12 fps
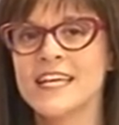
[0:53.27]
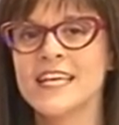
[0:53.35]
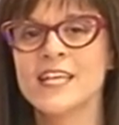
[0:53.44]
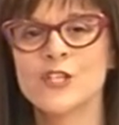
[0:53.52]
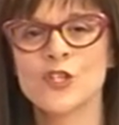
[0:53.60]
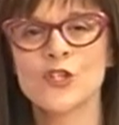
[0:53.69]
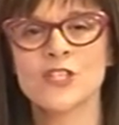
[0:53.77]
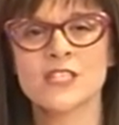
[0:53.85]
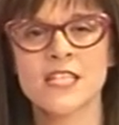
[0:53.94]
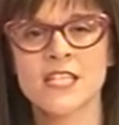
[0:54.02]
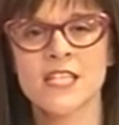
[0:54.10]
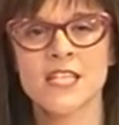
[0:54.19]
y entonces
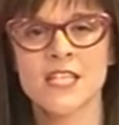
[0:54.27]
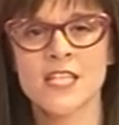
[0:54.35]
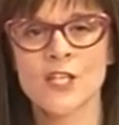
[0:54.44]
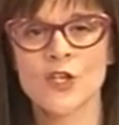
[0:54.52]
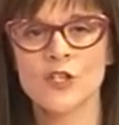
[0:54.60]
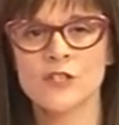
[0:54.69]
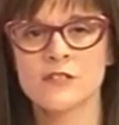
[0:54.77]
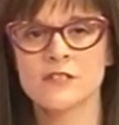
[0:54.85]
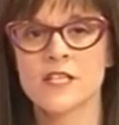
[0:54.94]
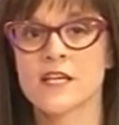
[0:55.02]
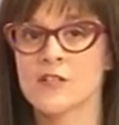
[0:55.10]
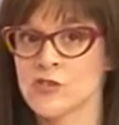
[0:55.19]
han decidido,
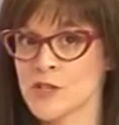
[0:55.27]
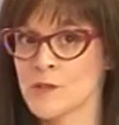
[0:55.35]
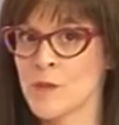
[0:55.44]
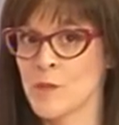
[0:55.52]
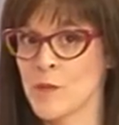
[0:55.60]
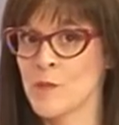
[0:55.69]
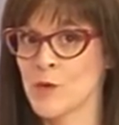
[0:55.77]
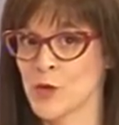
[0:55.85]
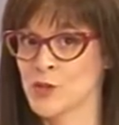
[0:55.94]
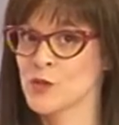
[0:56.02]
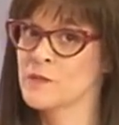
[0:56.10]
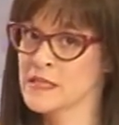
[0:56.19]
ya que ellos se llevan muy bien porque
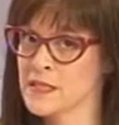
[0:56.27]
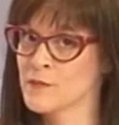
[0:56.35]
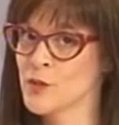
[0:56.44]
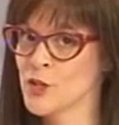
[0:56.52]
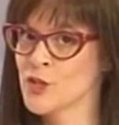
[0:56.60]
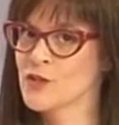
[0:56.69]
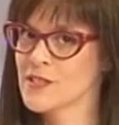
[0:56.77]
son matrimonio,